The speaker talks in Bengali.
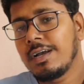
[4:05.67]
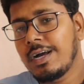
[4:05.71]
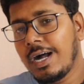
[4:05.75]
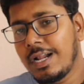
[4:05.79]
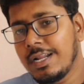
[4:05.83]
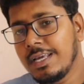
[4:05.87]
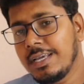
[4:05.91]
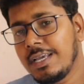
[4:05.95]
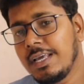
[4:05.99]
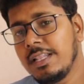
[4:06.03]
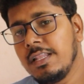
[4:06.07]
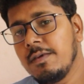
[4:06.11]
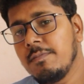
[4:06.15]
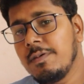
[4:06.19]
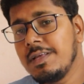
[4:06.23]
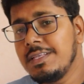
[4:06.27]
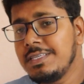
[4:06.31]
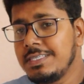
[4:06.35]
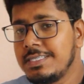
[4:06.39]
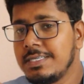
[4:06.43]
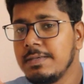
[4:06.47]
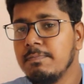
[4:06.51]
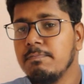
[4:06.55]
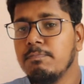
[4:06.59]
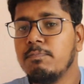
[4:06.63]
গাড়িকে নেবেন
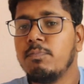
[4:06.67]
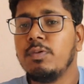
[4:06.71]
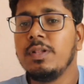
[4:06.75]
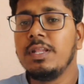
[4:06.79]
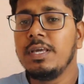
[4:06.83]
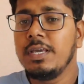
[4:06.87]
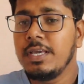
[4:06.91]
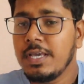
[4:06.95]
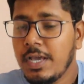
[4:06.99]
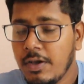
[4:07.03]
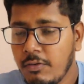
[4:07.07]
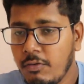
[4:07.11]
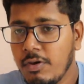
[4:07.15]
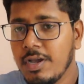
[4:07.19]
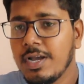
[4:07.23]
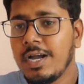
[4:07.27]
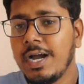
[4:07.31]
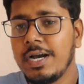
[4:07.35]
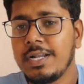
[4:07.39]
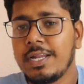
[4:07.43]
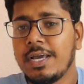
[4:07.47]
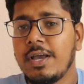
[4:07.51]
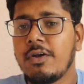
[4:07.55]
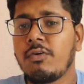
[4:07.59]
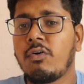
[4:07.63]
সিম্পলি ওই
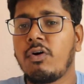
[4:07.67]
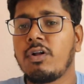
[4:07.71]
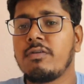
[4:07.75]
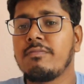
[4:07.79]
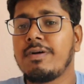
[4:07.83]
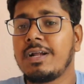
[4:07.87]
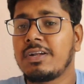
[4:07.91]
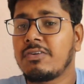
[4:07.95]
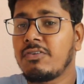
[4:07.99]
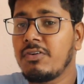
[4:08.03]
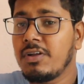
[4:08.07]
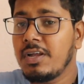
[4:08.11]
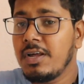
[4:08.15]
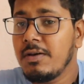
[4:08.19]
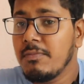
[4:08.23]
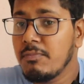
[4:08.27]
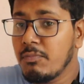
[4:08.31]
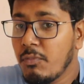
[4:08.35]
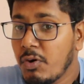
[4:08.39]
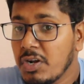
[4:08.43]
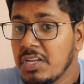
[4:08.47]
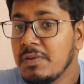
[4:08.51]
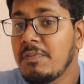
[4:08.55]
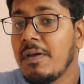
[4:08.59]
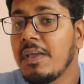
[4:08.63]
গাড়িটাকে কনভার্ট করে
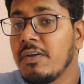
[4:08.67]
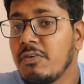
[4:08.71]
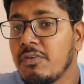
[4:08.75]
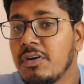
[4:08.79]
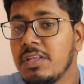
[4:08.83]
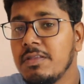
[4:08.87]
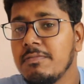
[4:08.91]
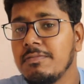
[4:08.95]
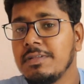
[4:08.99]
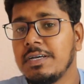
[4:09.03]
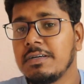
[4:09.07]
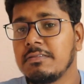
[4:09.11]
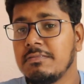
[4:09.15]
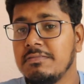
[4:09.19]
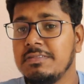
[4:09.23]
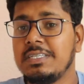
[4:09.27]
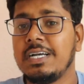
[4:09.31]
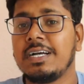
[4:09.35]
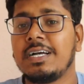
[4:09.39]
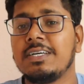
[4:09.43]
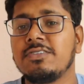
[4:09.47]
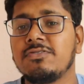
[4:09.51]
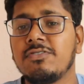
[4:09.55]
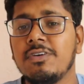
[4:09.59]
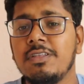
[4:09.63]
মডিফাই করে দেবেন একদম
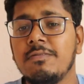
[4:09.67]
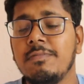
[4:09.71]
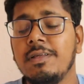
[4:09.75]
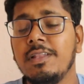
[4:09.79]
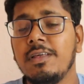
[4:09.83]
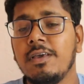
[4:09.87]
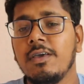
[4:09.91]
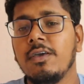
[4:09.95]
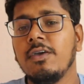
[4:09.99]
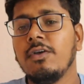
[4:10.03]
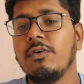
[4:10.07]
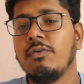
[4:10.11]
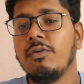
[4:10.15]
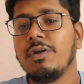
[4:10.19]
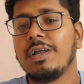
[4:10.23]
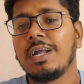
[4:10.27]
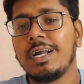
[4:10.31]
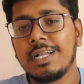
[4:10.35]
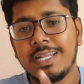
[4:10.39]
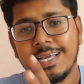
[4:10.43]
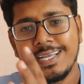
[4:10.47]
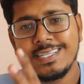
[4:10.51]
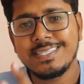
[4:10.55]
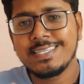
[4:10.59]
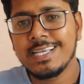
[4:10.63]
ঝাকাস করে দেবেন ওই
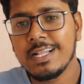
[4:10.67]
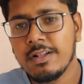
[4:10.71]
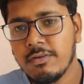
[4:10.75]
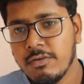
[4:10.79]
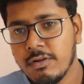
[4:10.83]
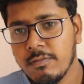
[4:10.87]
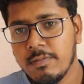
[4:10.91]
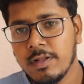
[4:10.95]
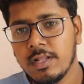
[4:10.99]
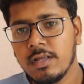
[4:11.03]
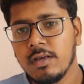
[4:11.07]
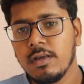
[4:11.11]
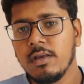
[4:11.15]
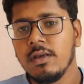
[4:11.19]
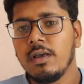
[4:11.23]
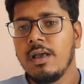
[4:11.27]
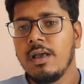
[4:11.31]
গাড়িটাকে সেল করবেন